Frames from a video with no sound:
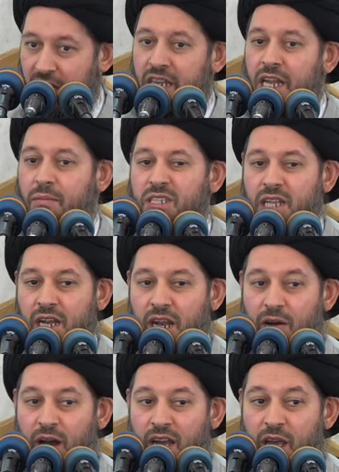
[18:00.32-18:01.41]
النبي صلى
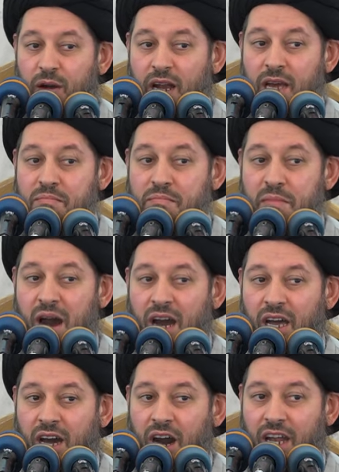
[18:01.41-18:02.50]
الله عليه وآله ما
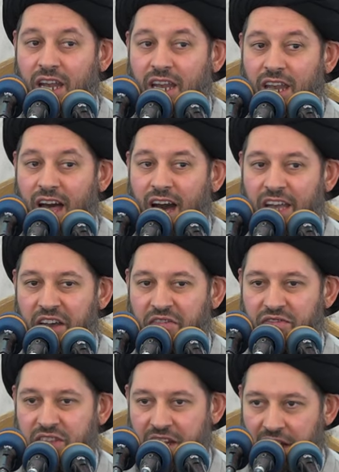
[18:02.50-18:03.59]
قال لا
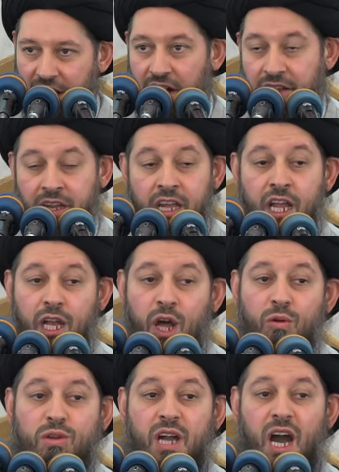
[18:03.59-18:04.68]
يفترقان
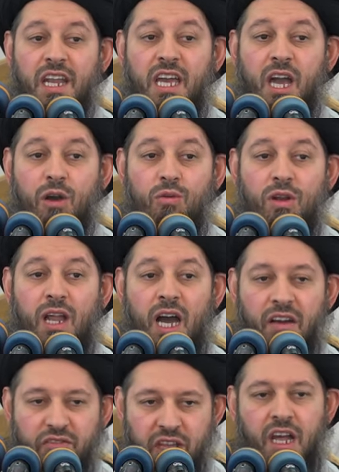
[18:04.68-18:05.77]
لو كان يقول لا
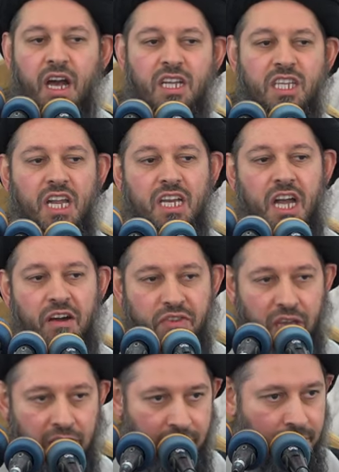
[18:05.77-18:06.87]
يفترقان كان
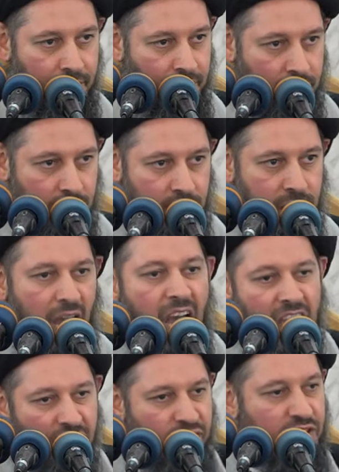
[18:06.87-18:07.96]
كافيا
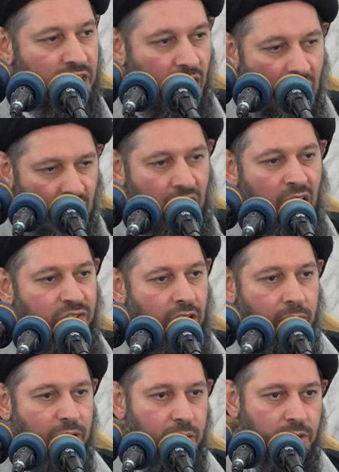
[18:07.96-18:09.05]
أي افتراق خلاف
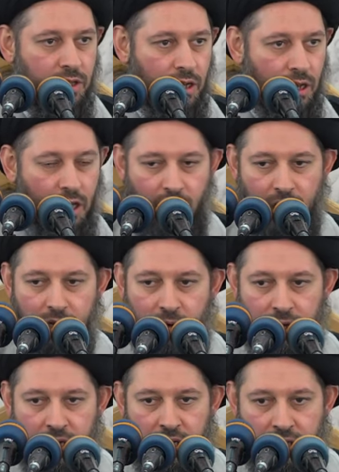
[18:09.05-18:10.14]
كلام النبي صلى الله عليه
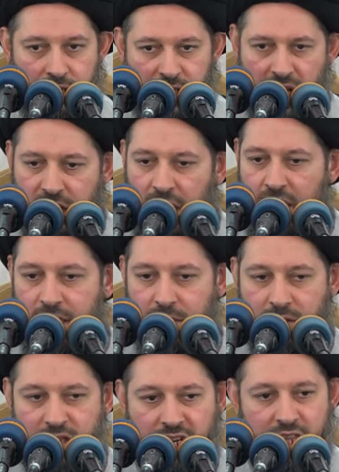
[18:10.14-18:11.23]
وآله تخطأ
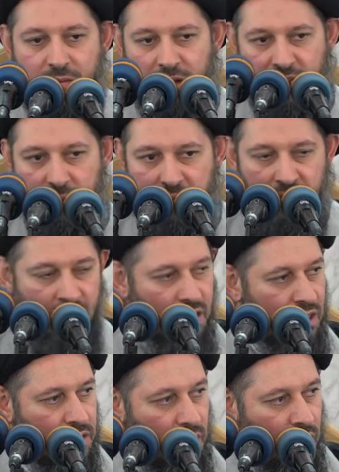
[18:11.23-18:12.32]
للنبي تكذيب للنبي
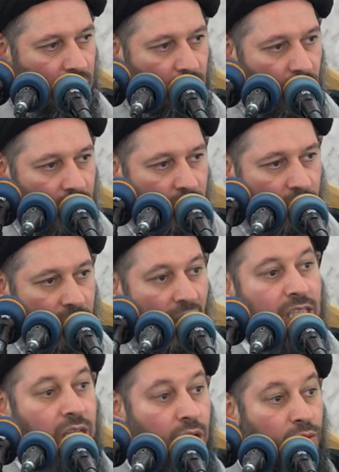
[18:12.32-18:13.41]
صلى الله عليه وآله
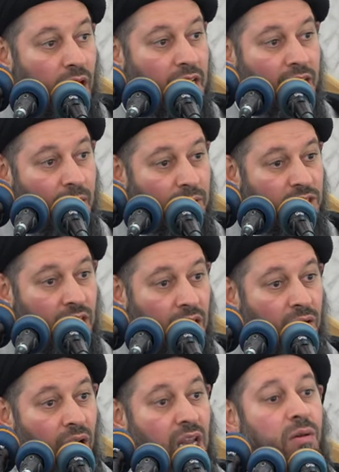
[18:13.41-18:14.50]
حتى لو كان النبي صلى
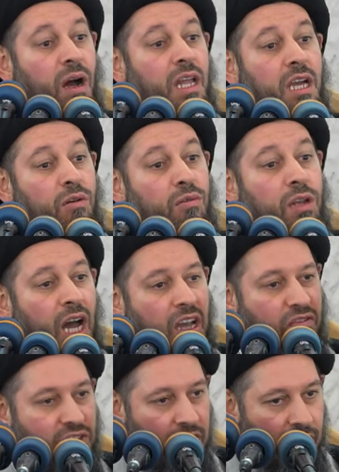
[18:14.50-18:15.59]
الله عليه وآله يقول لا
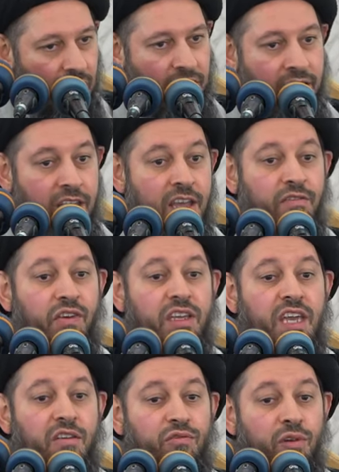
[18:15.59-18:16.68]
يفترقان
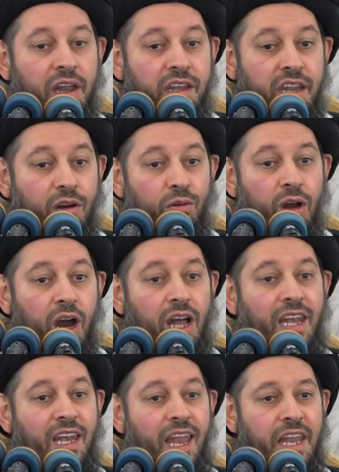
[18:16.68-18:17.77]
فكيف أنه
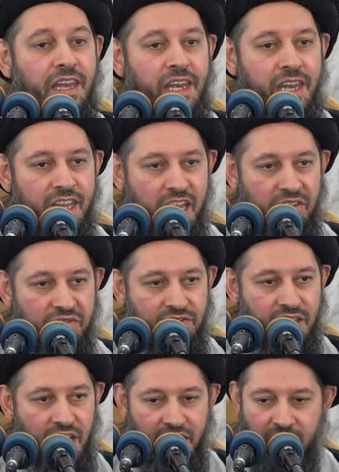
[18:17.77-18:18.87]
قال لن
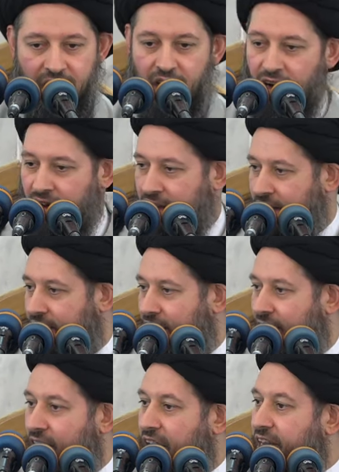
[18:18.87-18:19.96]
يفترقا
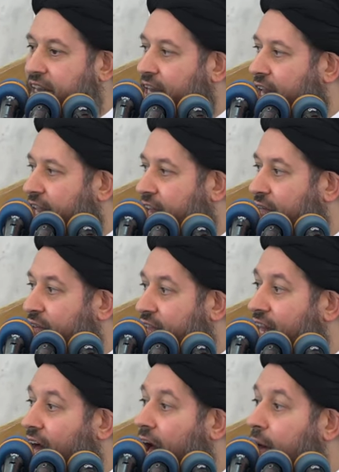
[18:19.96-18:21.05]
لن لنفي
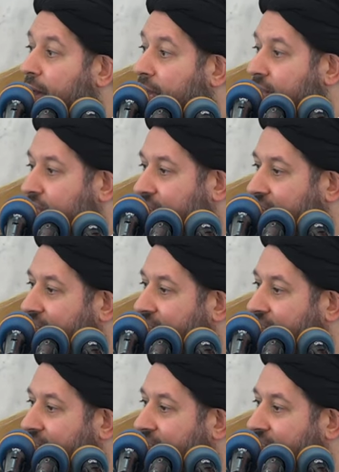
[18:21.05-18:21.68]
الأبد